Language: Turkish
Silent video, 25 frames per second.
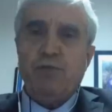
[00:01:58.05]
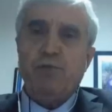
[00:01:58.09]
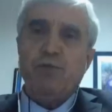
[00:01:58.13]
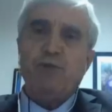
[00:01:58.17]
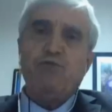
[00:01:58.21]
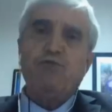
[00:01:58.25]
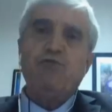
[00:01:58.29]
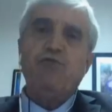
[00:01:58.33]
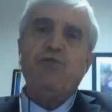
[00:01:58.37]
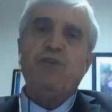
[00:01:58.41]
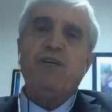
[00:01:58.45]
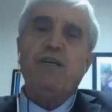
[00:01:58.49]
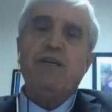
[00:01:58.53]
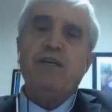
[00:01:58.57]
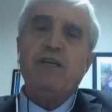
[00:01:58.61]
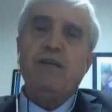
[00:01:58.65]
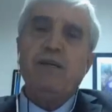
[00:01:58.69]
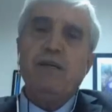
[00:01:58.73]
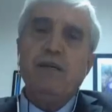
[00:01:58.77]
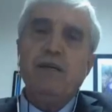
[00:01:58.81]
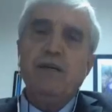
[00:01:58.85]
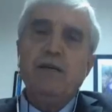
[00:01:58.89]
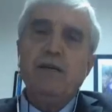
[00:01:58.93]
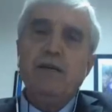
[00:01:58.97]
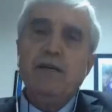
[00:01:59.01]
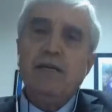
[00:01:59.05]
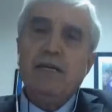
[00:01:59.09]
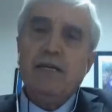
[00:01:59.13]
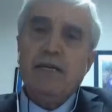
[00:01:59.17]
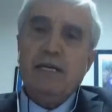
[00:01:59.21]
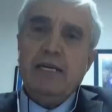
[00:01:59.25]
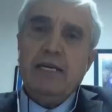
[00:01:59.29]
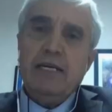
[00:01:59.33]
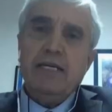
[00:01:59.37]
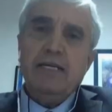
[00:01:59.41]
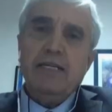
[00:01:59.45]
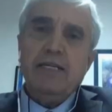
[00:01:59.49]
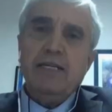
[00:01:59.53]
Ama Türkiye'nin
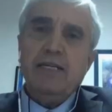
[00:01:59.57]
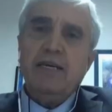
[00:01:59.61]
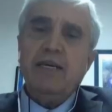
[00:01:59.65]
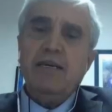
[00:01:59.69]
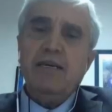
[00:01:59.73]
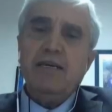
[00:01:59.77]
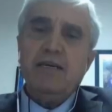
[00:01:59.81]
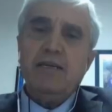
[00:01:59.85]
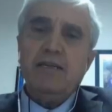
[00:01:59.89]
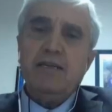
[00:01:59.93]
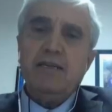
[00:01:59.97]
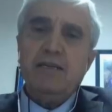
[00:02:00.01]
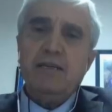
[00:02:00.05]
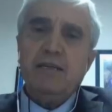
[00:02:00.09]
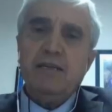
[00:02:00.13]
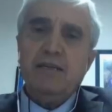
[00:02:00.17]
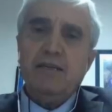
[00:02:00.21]
elinde e,